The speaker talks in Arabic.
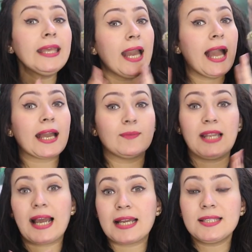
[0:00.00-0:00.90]
اي حاجه من
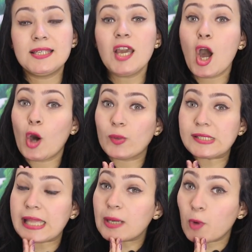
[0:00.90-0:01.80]
الحاجات دي هو
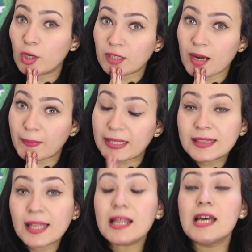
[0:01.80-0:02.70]
سناك محترم
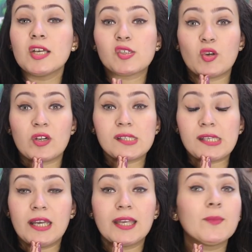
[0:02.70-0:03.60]
جدا سعرات
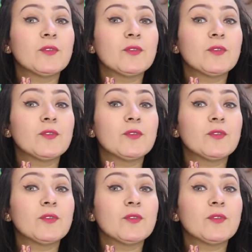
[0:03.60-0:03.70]
صحيه